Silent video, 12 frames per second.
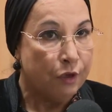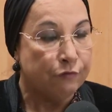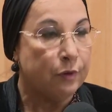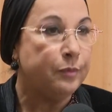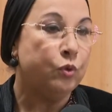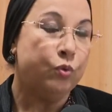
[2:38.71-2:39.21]

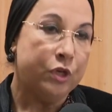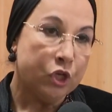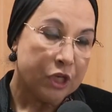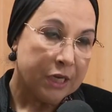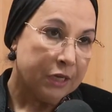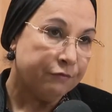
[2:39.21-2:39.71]
فبدون
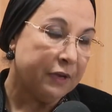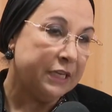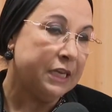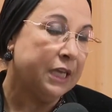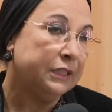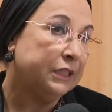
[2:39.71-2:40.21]
شك
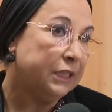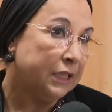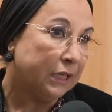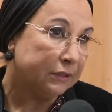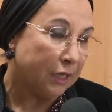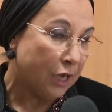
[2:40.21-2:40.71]
فإن
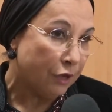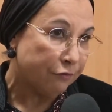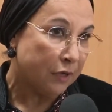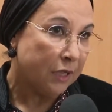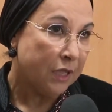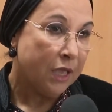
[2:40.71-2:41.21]
هذه
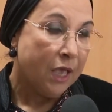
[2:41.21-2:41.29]
الثقافة